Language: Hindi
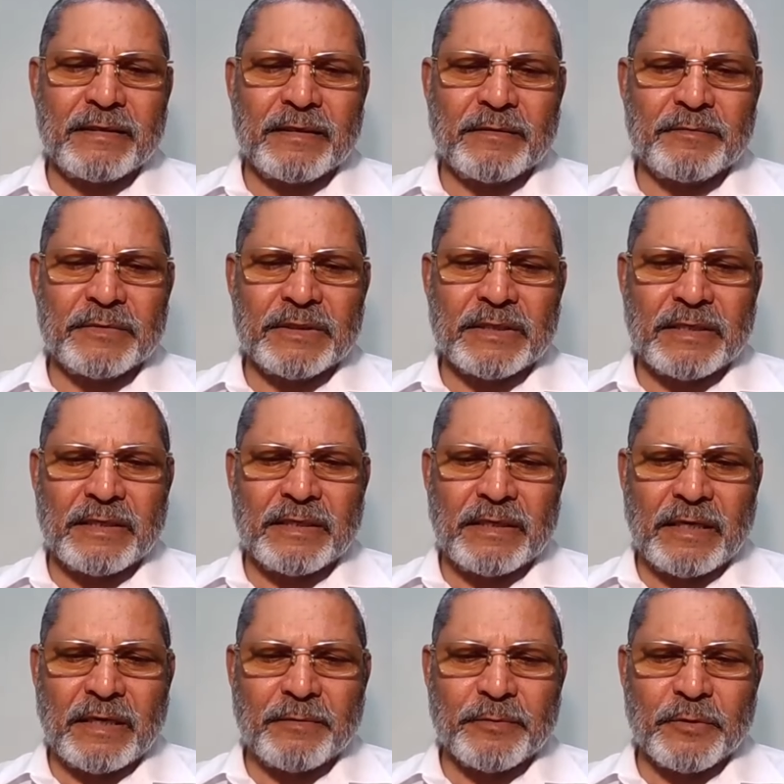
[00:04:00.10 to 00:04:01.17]
हम जरा
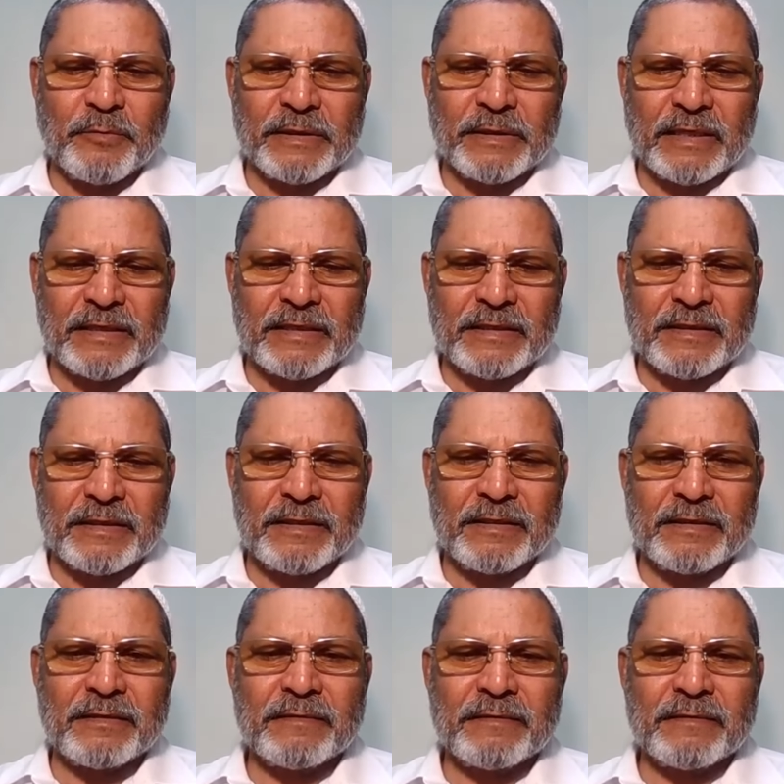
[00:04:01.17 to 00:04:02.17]
आपको बता देते हैं